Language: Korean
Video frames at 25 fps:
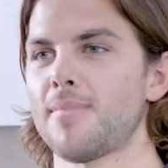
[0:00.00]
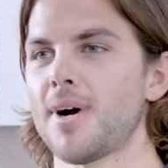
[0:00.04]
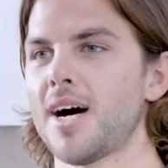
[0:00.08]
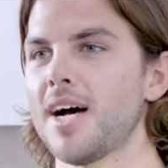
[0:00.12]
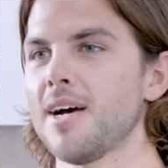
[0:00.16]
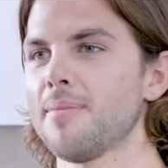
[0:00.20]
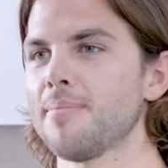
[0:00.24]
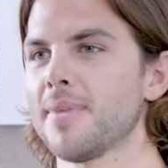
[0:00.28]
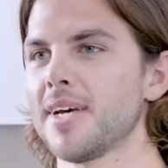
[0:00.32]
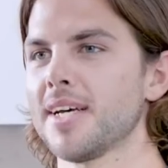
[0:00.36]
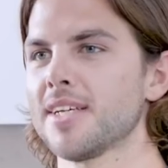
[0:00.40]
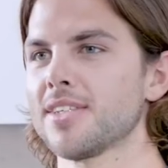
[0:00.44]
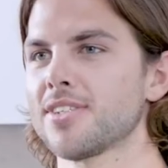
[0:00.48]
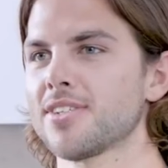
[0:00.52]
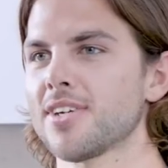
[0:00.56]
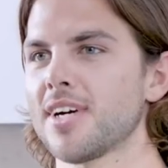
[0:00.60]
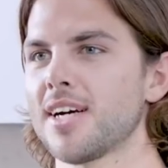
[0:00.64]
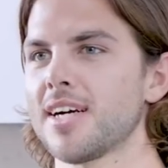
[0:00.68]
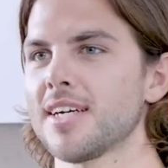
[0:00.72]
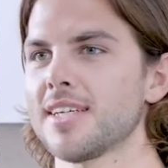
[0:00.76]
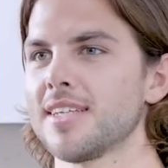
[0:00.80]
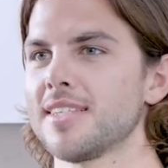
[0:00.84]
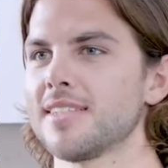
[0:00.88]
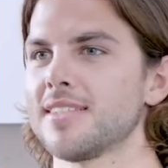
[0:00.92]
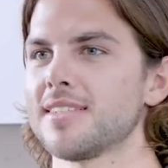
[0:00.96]
지론은
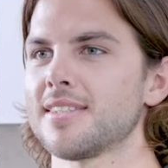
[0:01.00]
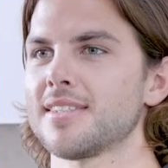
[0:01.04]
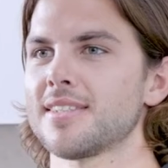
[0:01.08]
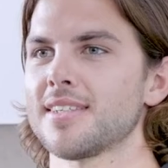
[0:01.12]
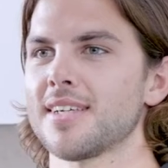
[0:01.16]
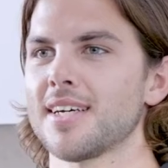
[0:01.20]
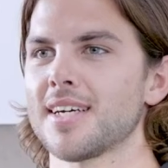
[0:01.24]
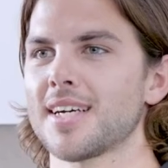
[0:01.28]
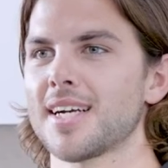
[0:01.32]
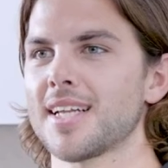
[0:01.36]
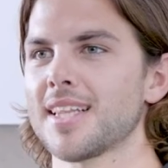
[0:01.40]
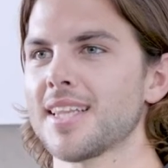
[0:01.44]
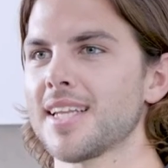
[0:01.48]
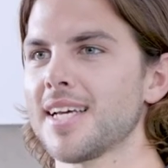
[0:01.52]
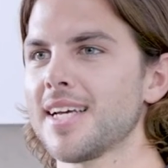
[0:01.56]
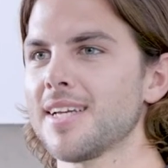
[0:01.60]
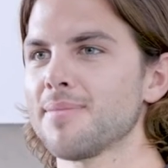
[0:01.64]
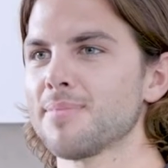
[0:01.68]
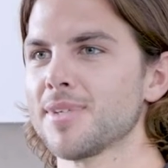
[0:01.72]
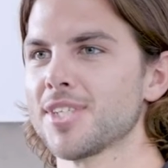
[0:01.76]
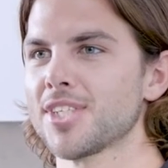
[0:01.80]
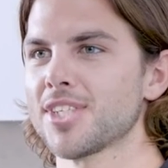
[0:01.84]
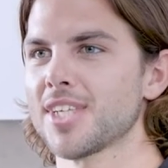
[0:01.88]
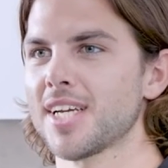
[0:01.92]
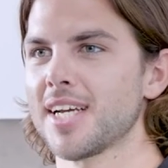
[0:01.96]
깨끗한 머신은
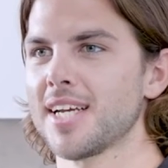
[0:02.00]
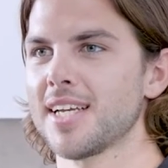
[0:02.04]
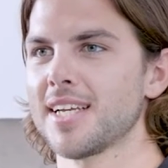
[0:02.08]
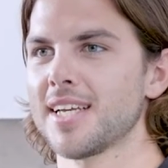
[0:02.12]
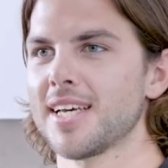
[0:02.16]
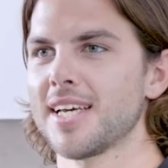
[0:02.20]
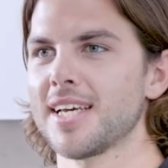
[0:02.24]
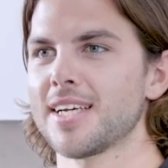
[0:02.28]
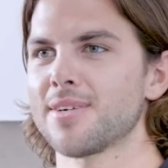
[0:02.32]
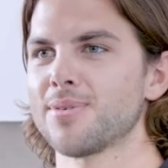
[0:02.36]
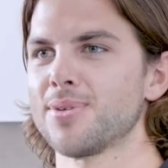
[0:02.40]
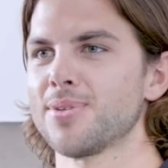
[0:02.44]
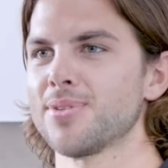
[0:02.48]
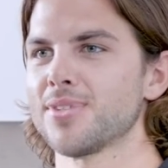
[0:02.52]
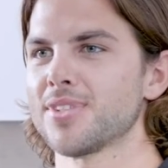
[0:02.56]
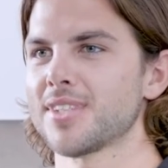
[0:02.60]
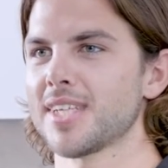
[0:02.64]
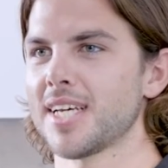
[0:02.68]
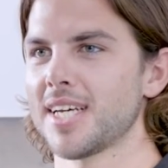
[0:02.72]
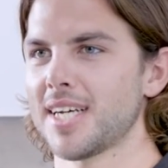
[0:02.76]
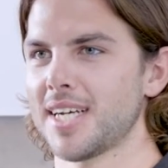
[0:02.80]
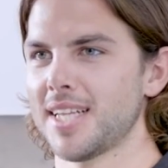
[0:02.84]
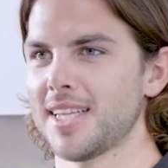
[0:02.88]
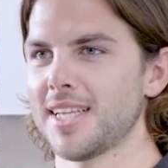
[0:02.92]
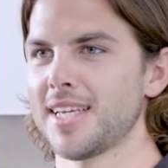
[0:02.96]
깨끗한 커피와
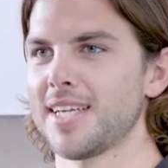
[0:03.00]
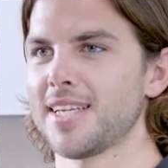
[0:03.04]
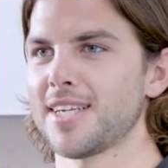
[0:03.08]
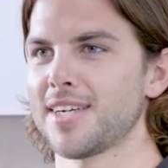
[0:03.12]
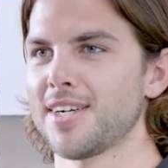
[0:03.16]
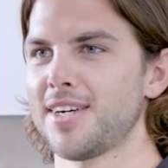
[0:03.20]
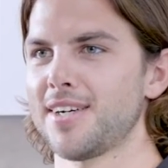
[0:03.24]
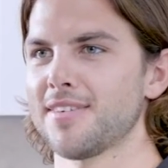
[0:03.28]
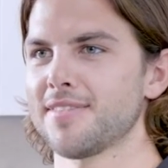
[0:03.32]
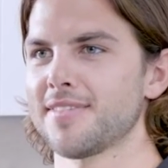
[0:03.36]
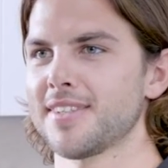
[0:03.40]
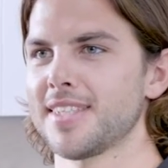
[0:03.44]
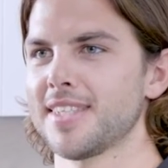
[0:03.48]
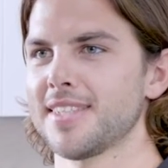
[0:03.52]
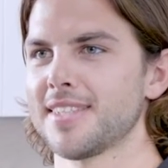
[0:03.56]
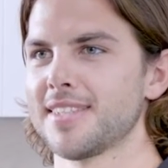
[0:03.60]
같다입니다.